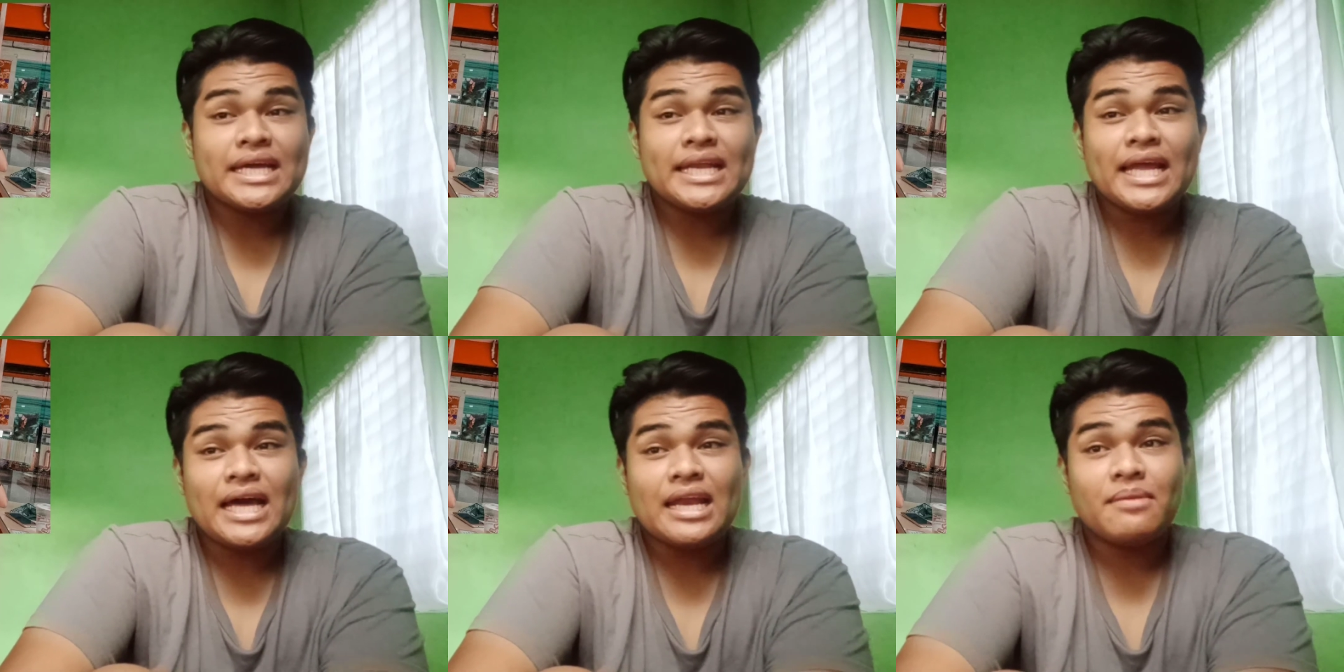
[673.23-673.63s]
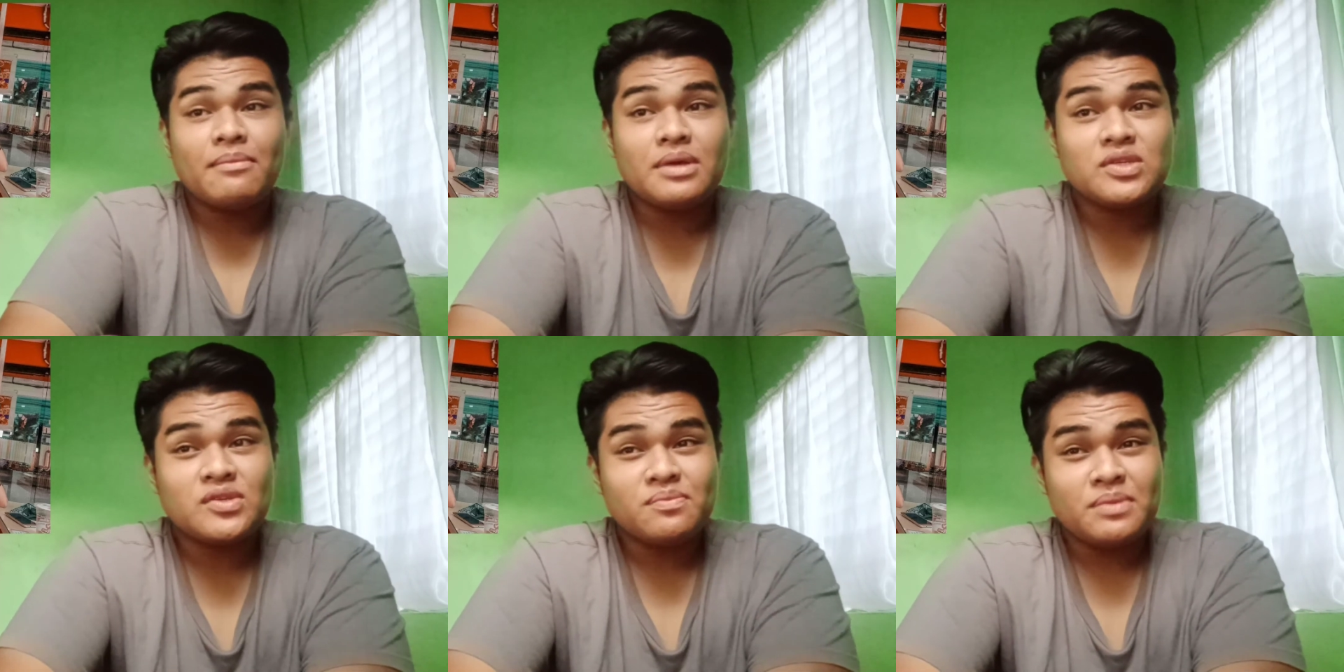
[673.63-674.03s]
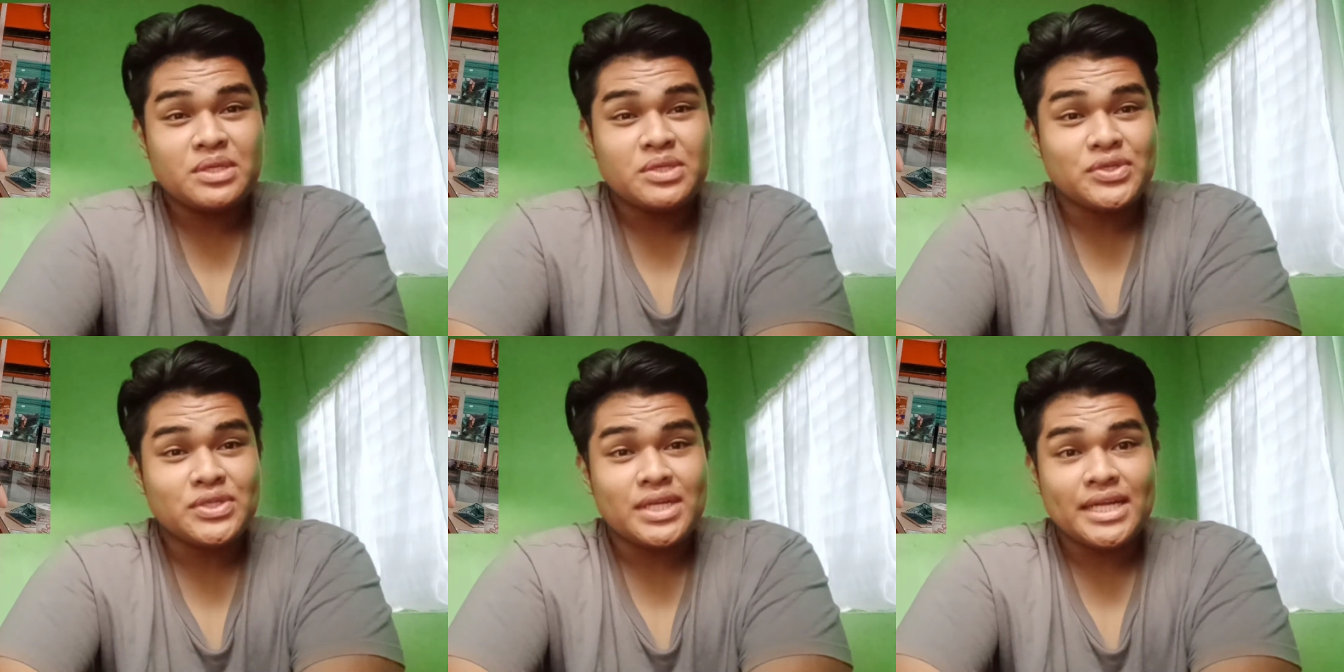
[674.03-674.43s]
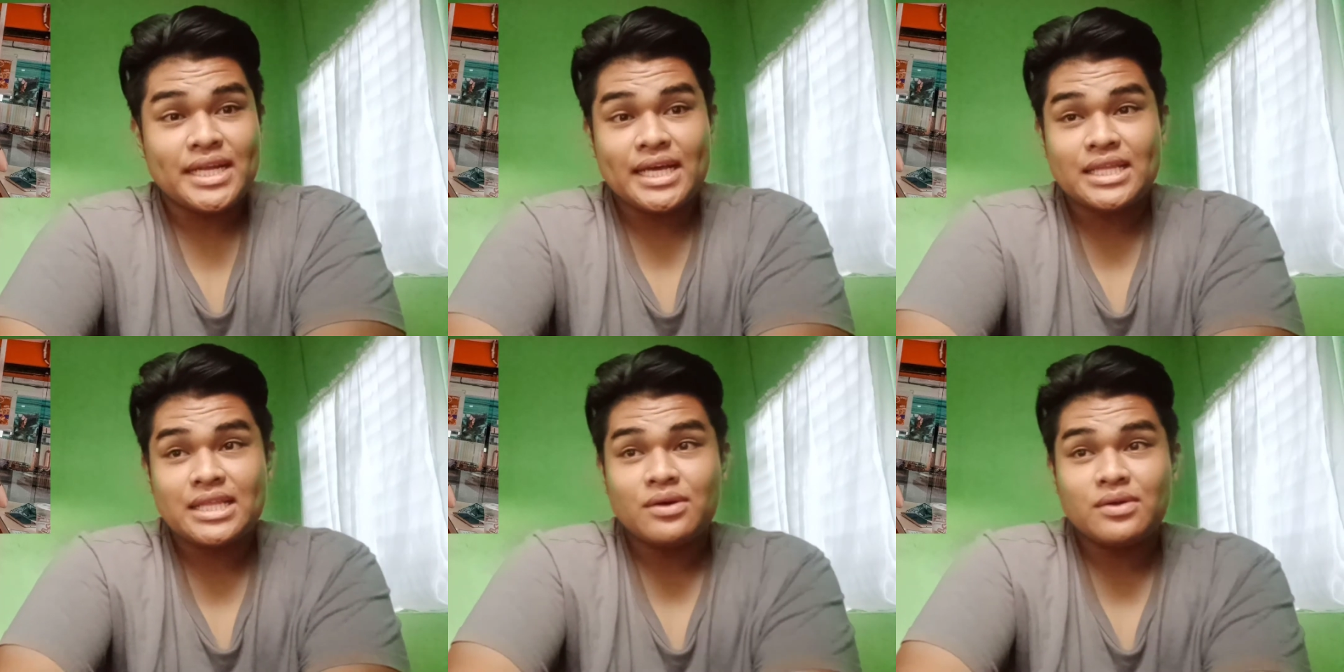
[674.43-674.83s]
nakilala based on pictures
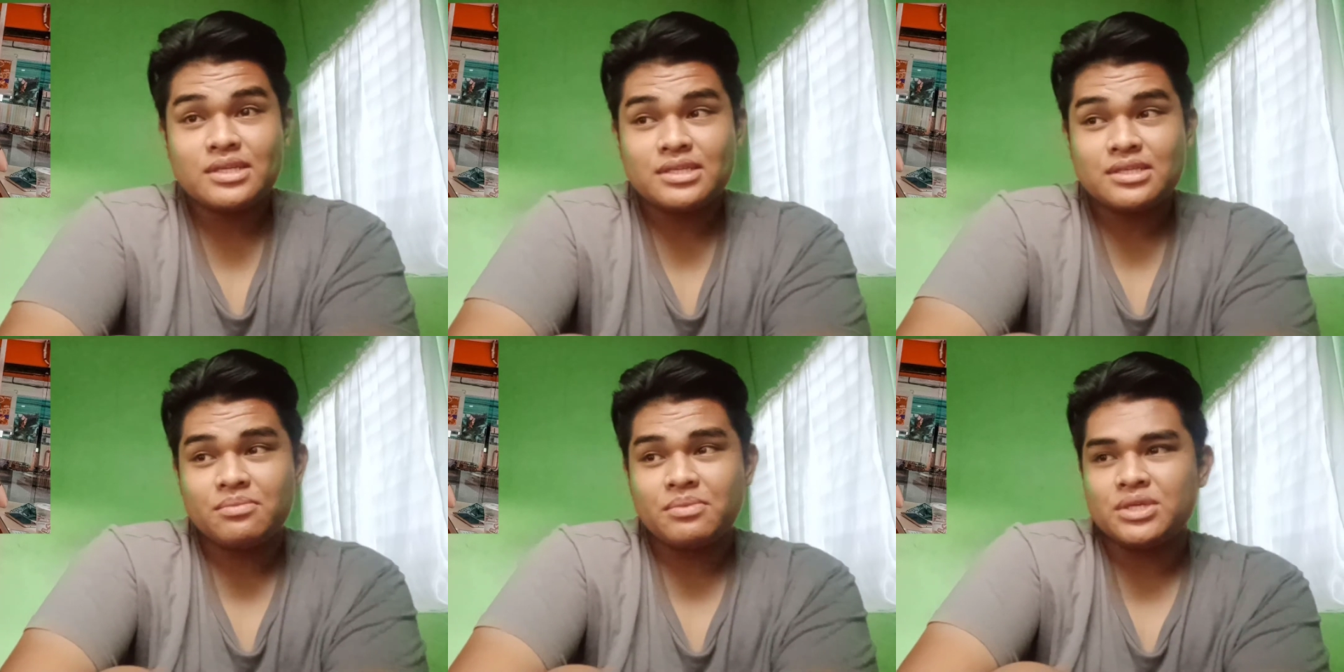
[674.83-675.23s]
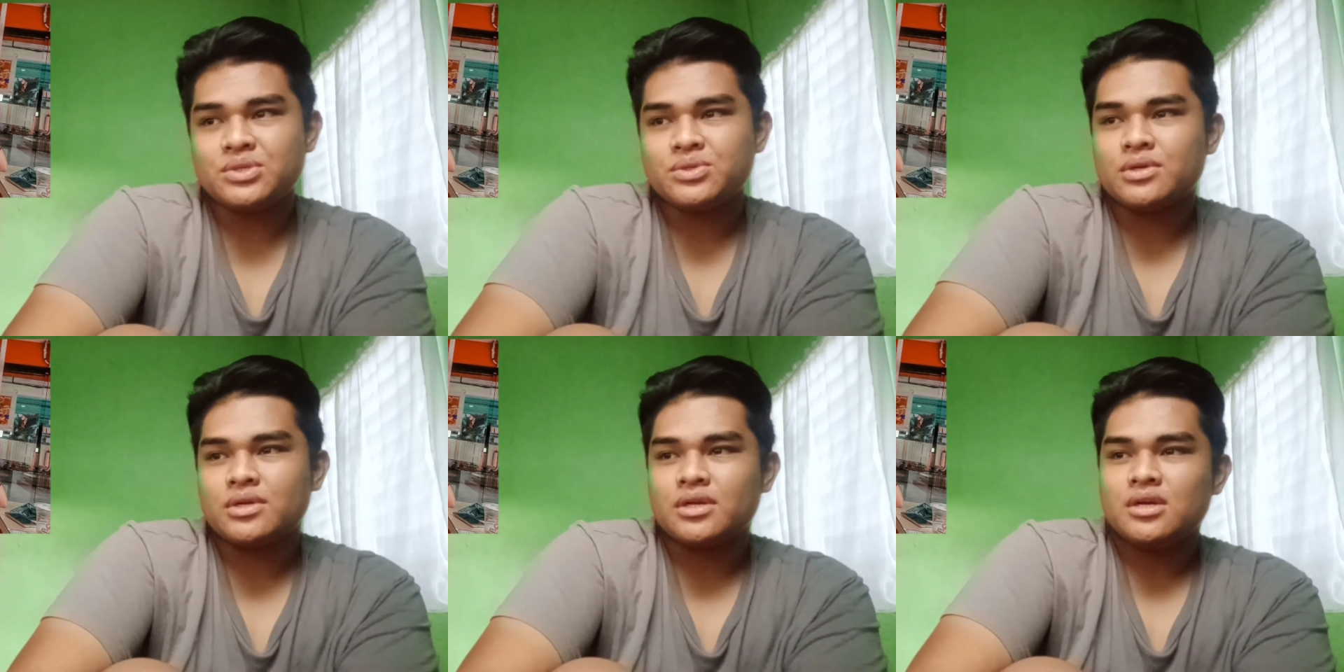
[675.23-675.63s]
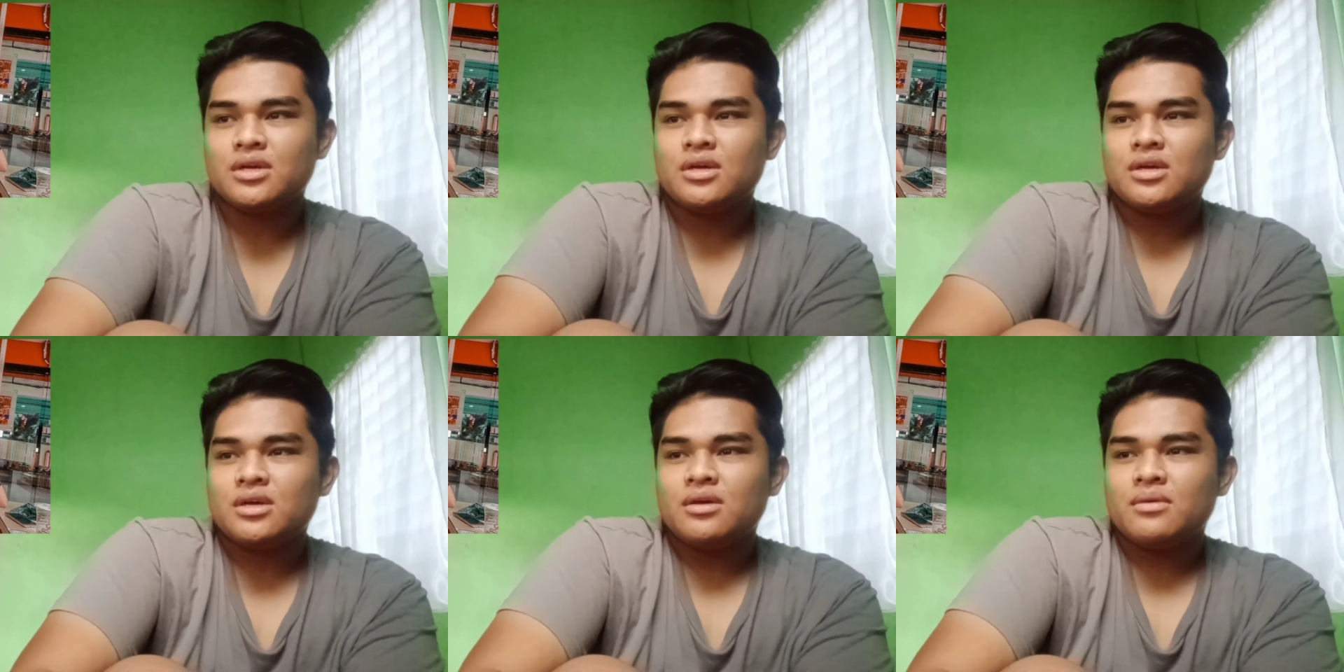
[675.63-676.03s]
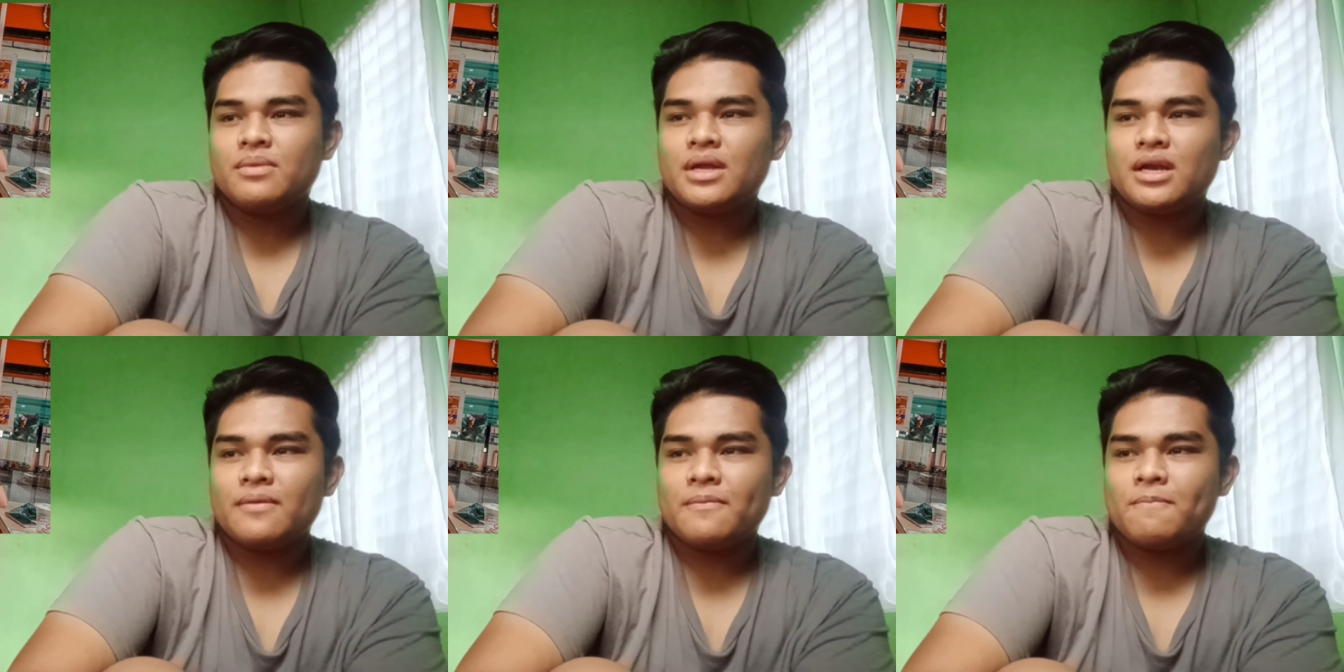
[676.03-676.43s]
lang nakita ko na siya sa picture
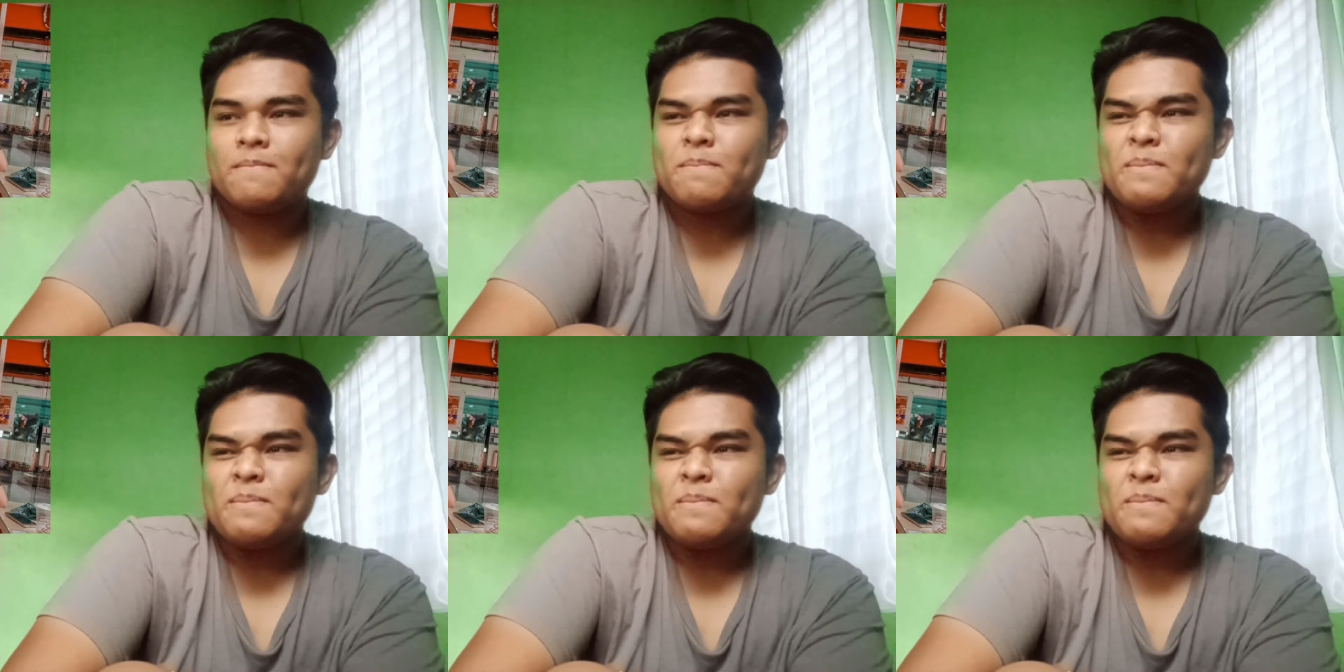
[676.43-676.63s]
parang